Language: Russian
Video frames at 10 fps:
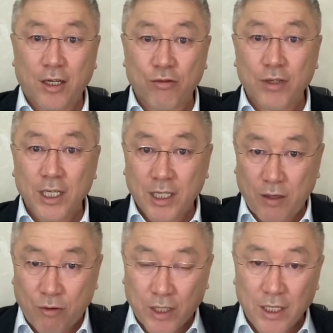государство,
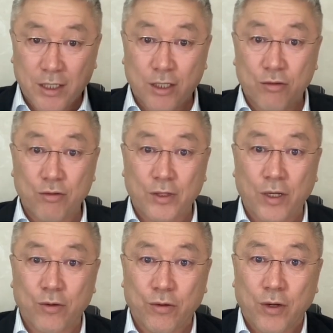вот они создают
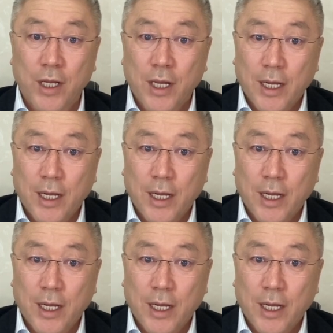такую